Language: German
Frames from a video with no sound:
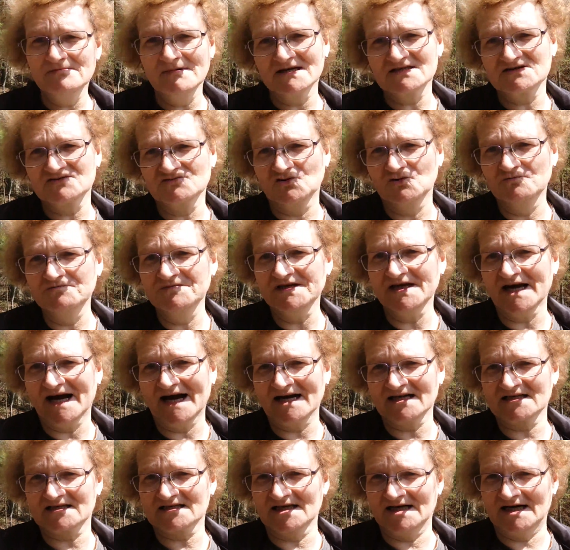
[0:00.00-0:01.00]
immer so um die
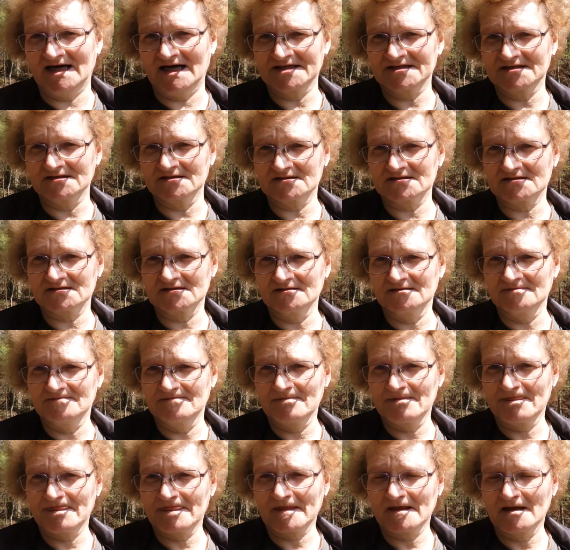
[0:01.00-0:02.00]
8 Grad ist.
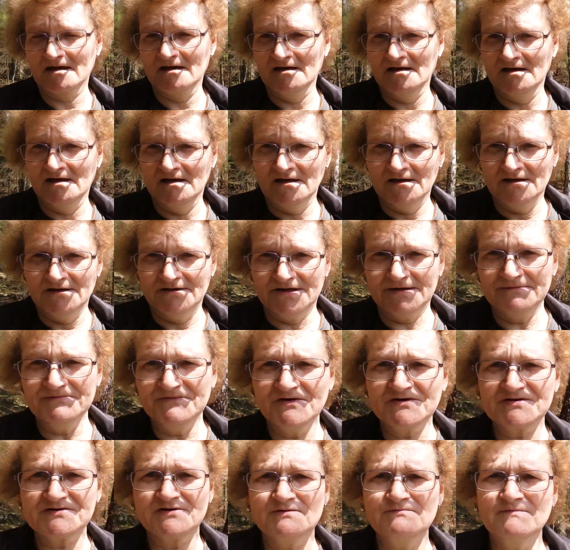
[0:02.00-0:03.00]

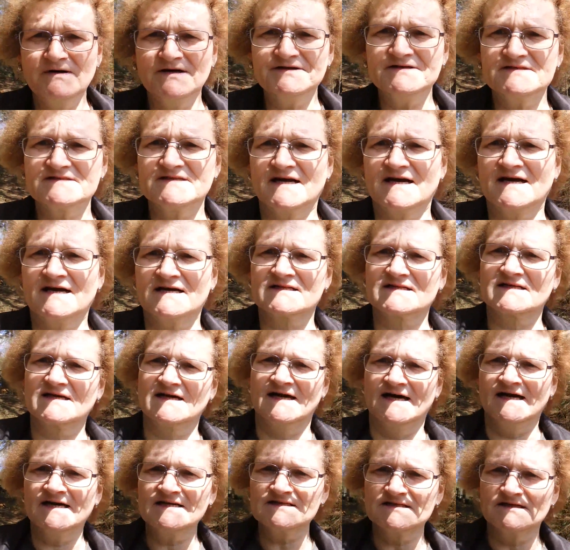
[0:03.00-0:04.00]
Nehmt euch doch mal diese 8
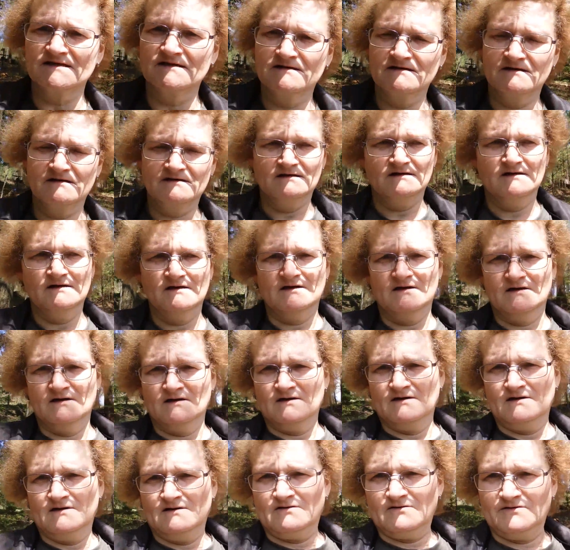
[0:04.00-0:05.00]
Grad
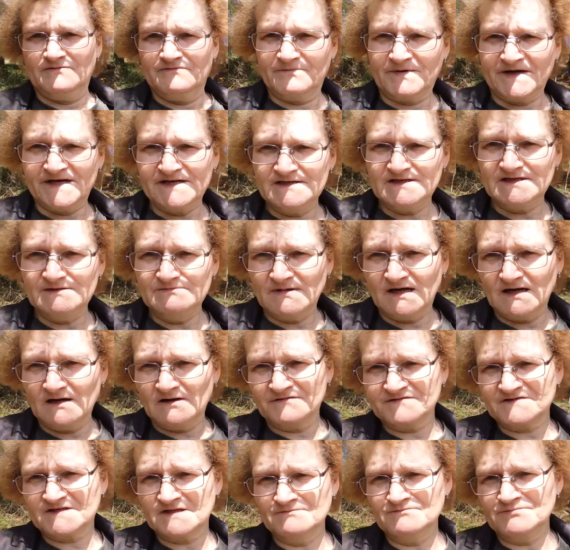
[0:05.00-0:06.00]
und bringt die mal
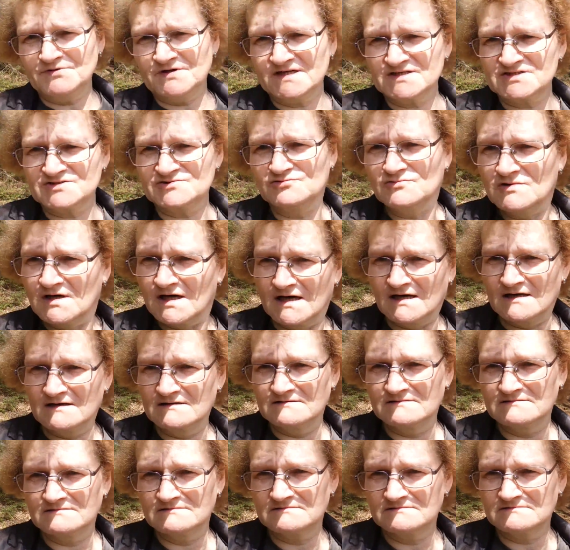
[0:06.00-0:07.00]
auf Temperatur.
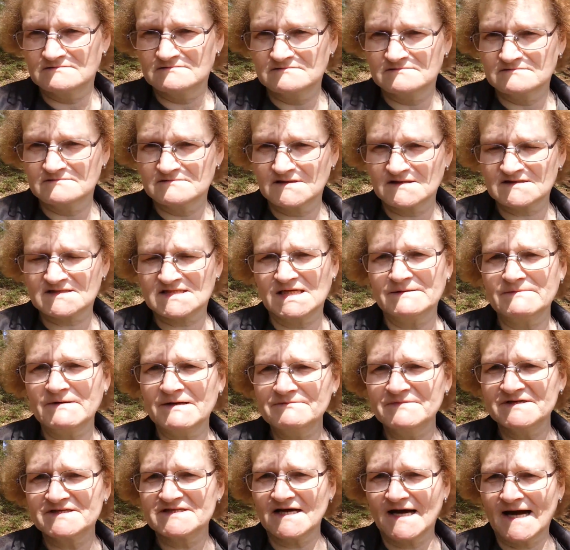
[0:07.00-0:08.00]
Das kann
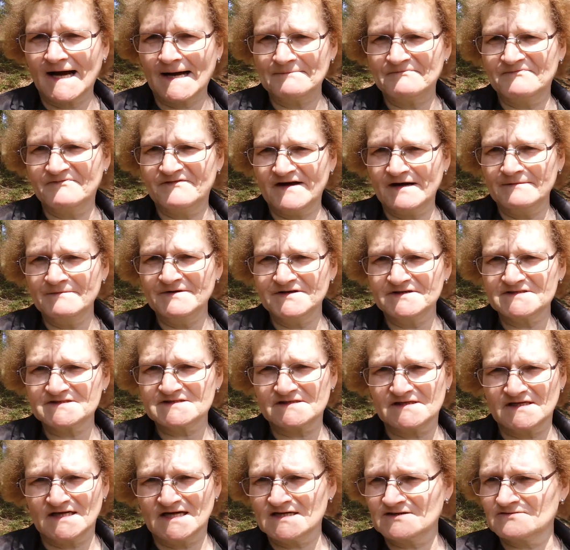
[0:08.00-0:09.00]
man mit der Abwärme
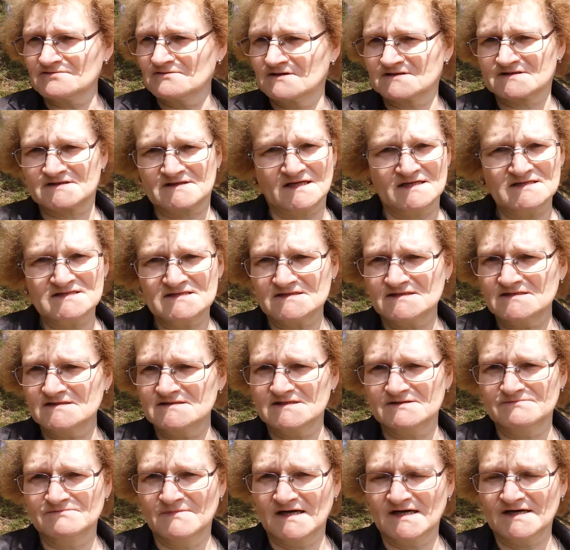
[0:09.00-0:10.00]
des Reaktors ganz
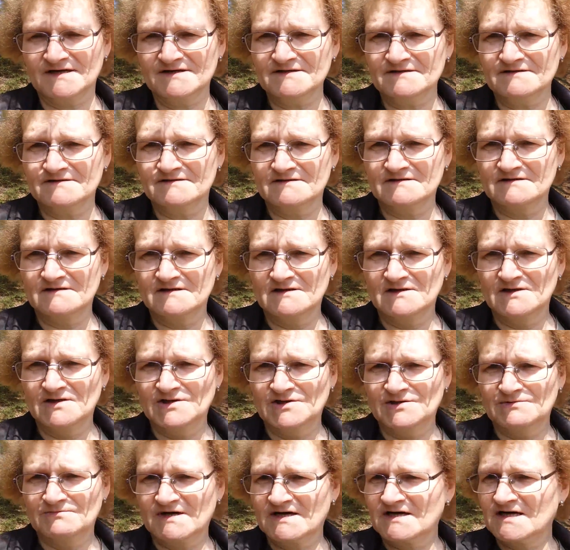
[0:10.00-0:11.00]
easy machen.
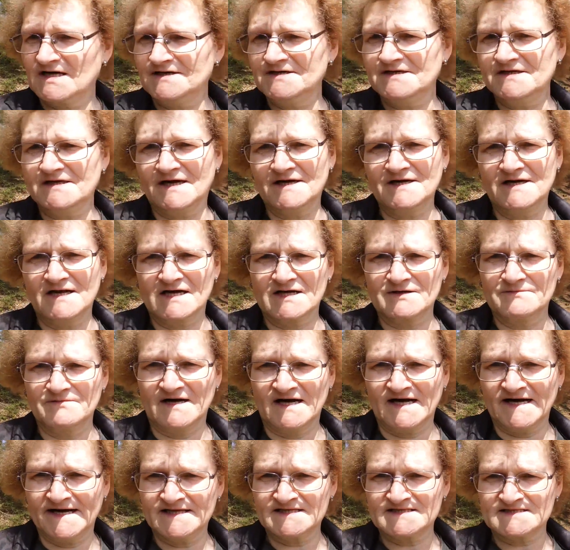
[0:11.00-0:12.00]
Man kann die Anlage
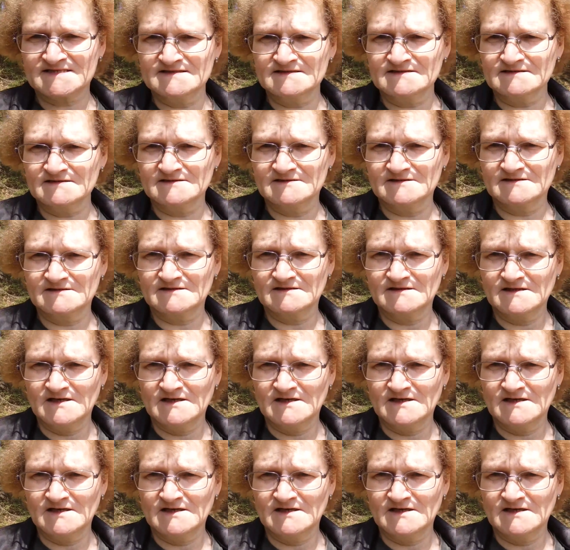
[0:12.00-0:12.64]
beheizen